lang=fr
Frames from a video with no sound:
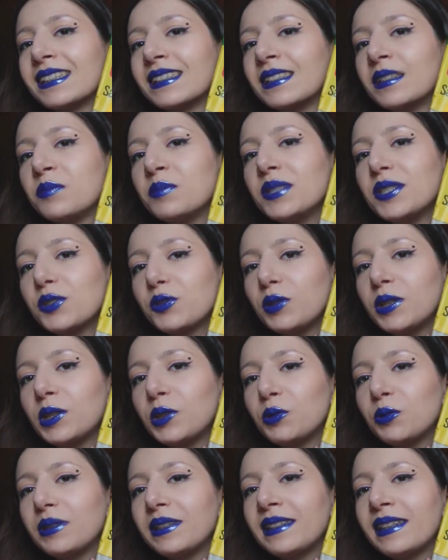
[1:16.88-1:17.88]
Des biscuits
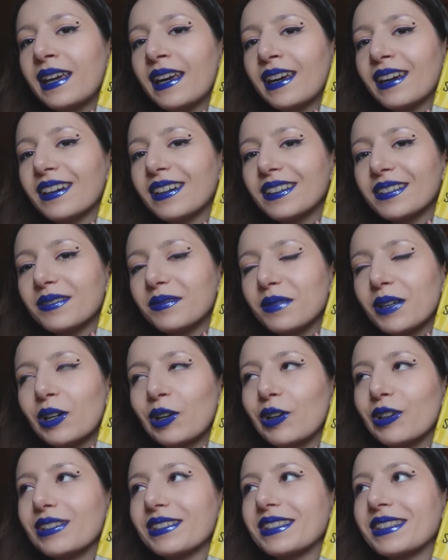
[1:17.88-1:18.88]
cuillères.
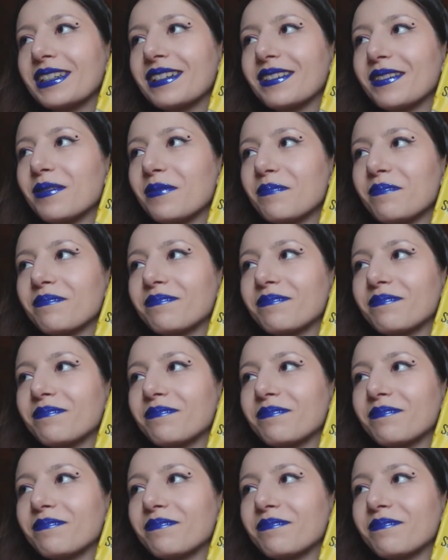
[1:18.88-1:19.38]
Alors ça...